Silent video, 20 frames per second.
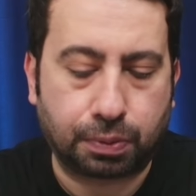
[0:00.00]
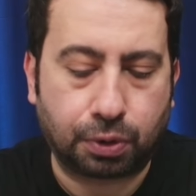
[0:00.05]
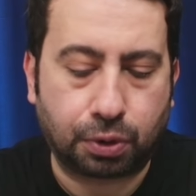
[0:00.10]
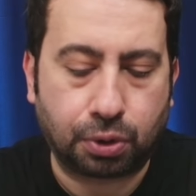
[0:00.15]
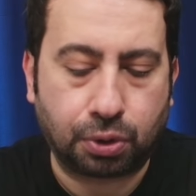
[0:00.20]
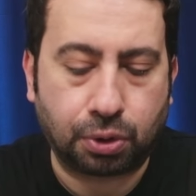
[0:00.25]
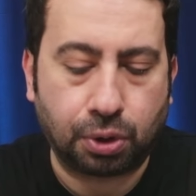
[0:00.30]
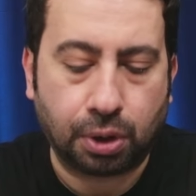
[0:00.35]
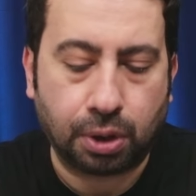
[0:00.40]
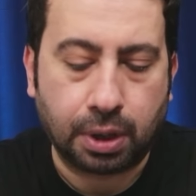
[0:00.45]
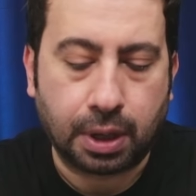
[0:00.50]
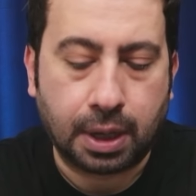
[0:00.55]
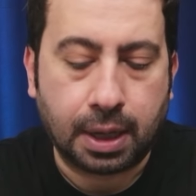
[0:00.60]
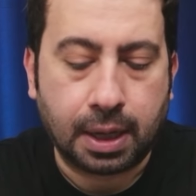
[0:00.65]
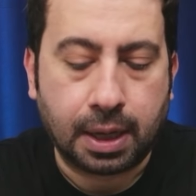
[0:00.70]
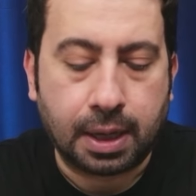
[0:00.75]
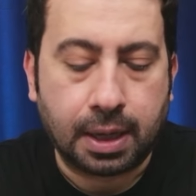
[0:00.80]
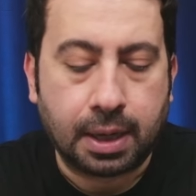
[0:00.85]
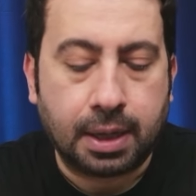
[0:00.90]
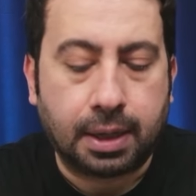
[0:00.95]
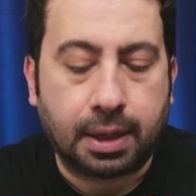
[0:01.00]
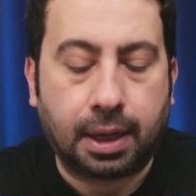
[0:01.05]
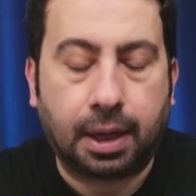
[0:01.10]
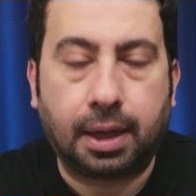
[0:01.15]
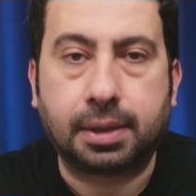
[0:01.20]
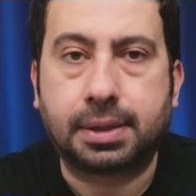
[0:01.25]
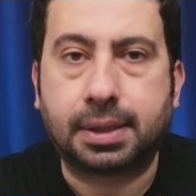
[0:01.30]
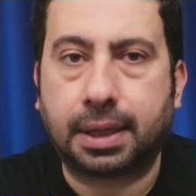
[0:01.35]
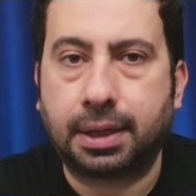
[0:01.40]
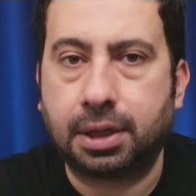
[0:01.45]
Mourinho.
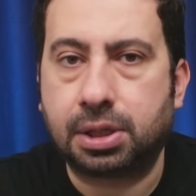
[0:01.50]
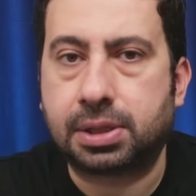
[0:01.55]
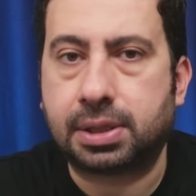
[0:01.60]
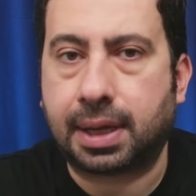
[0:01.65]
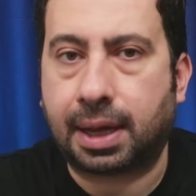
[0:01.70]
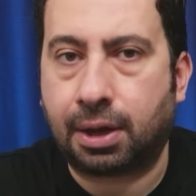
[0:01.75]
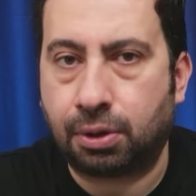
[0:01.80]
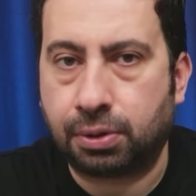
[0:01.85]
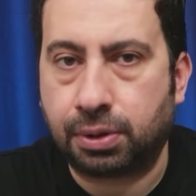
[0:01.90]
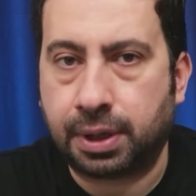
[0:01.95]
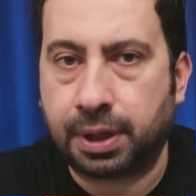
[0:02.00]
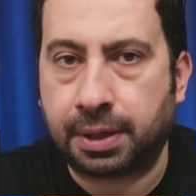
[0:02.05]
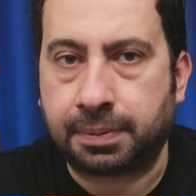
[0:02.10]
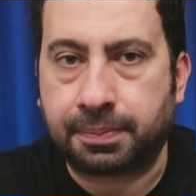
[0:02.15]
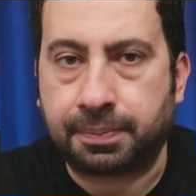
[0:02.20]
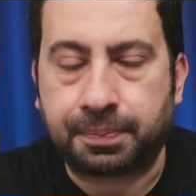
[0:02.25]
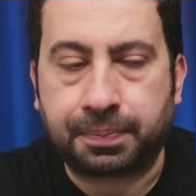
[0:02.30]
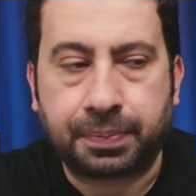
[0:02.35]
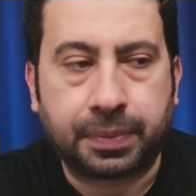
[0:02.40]
E, Tadic sağ önde.